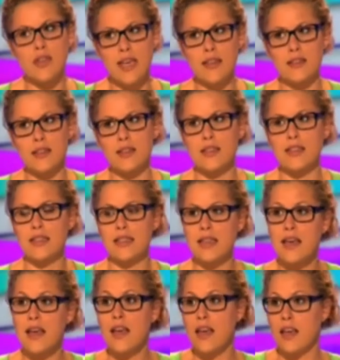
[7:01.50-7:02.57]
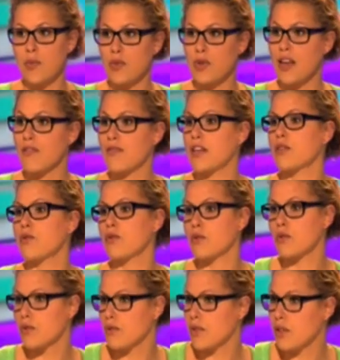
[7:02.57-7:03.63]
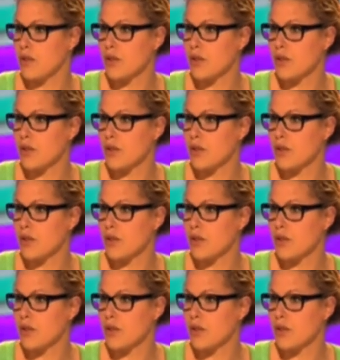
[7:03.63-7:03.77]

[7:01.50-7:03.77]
carte d'identité et puis la facture du vélo,